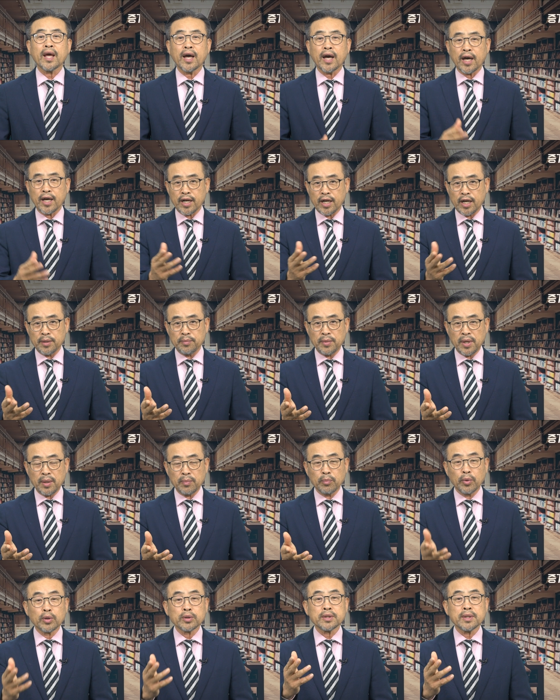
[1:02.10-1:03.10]
하나님의
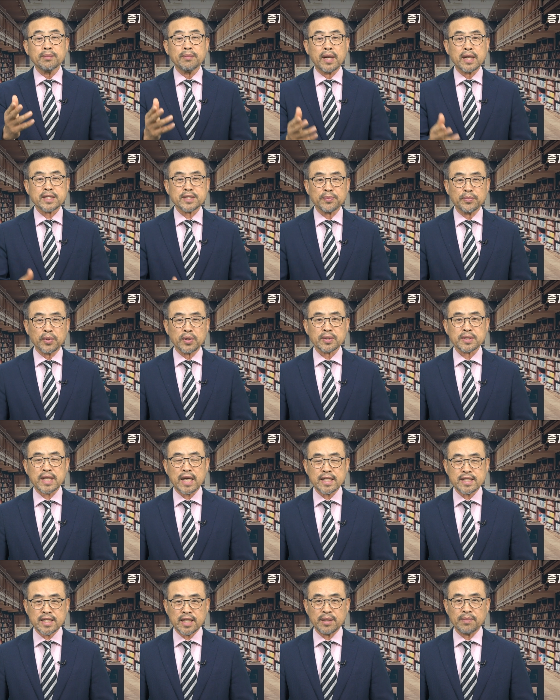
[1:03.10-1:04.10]
모든 말씀으로
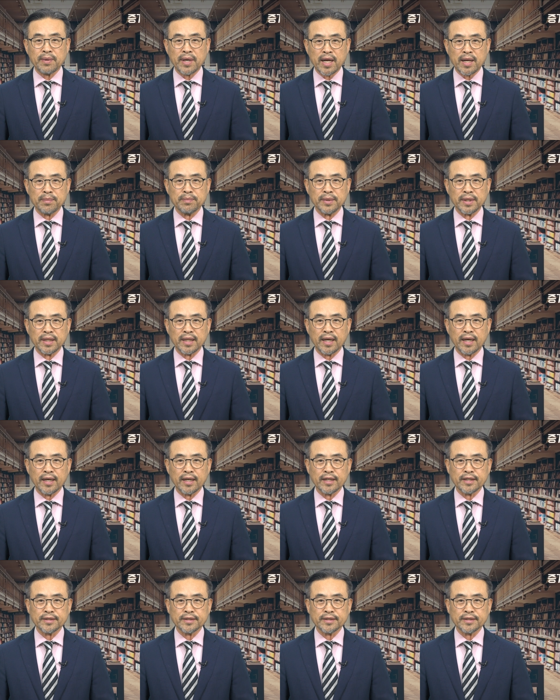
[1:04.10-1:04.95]
사시기 바랍니다.